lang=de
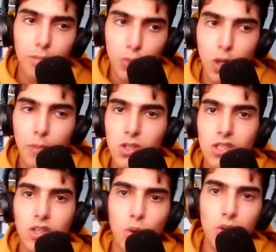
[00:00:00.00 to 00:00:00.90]
Bruder
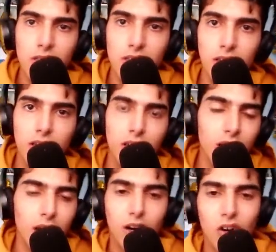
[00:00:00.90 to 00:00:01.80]
muss los.
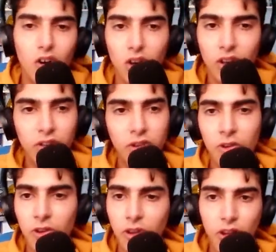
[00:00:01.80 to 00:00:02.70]
Und
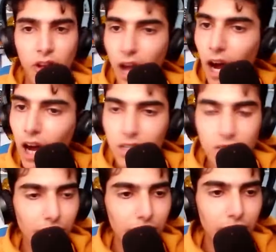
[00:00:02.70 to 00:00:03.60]
ja,
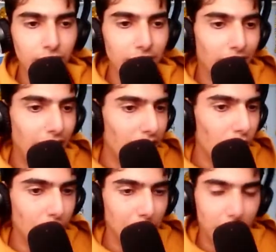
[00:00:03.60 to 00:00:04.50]
es waren viele da.
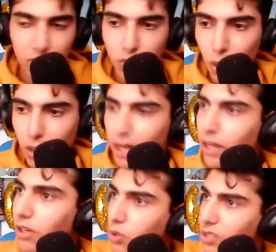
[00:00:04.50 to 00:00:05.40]
Auch ein paar
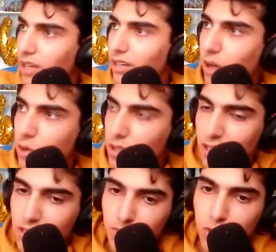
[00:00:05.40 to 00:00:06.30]
Troller. Kuss geht raus
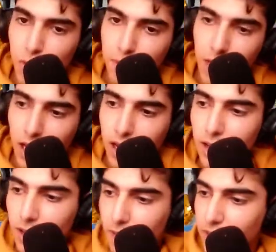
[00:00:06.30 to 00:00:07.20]
an diesem Typ, der
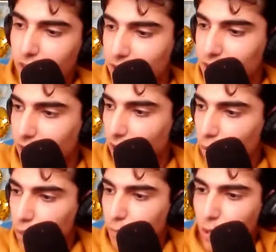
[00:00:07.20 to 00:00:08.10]
die ganzen
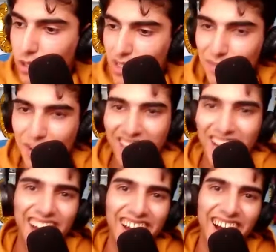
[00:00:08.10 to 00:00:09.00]
Kahoot-Bots gemacht
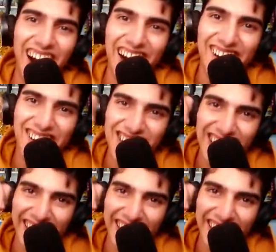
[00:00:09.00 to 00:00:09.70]
hat. Aber dieser